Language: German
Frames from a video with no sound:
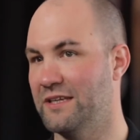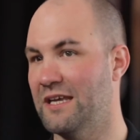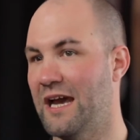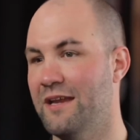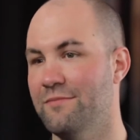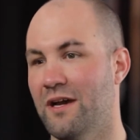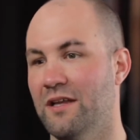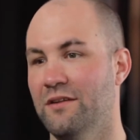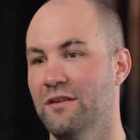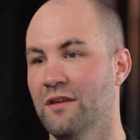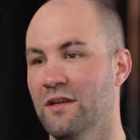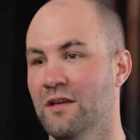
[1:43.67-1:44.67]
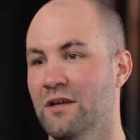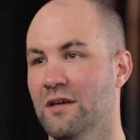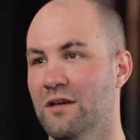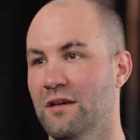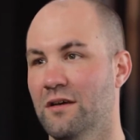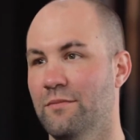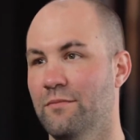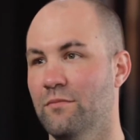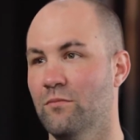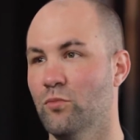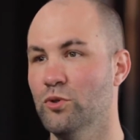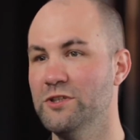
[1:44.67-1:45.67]
Die einen machen
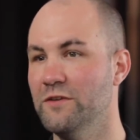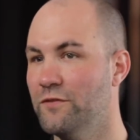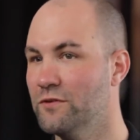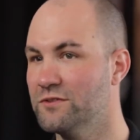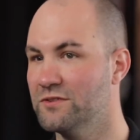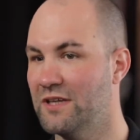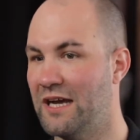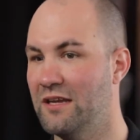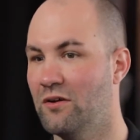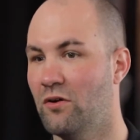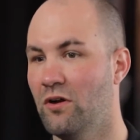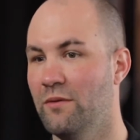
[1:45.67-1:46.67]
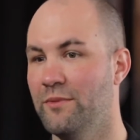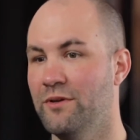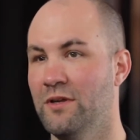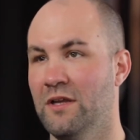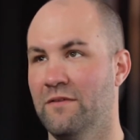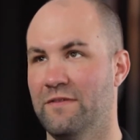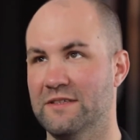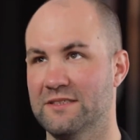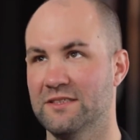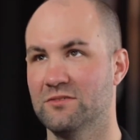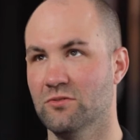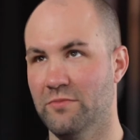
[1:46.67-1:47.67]
ähm, multifunktionale Räume, was
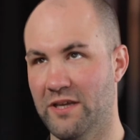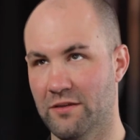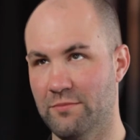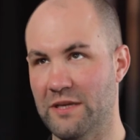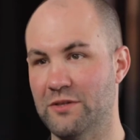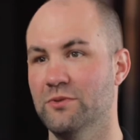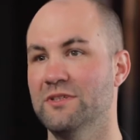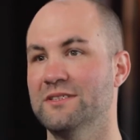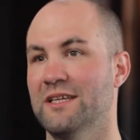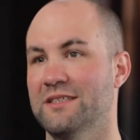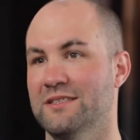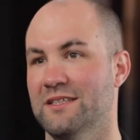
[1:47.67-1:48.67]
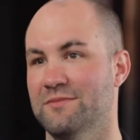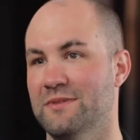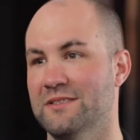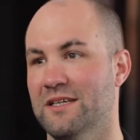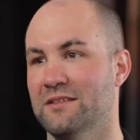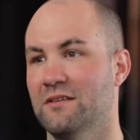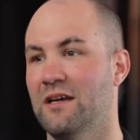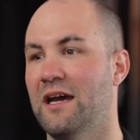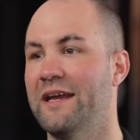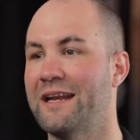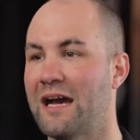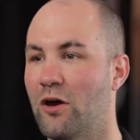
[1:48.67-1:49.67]
sich so mehr und mehr durchsetzt, dass man sagt,
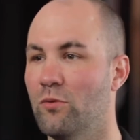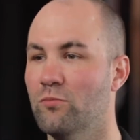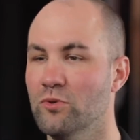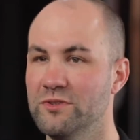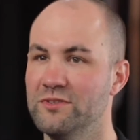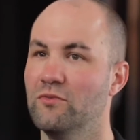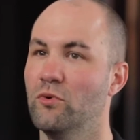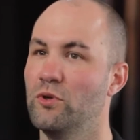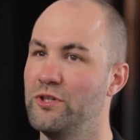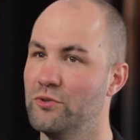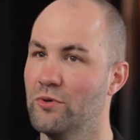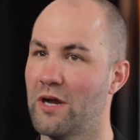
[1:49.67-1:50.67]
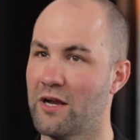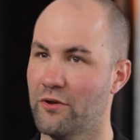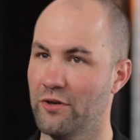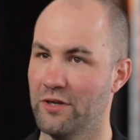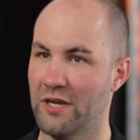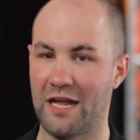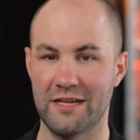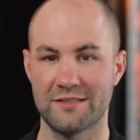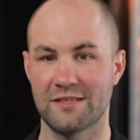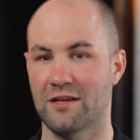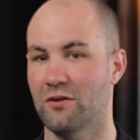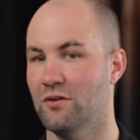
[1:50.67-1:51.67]
ein Raum muss sowohl Yoga können
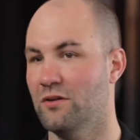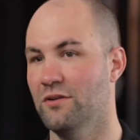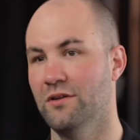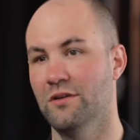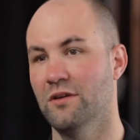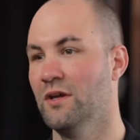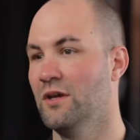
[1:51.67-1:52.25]
als auch eine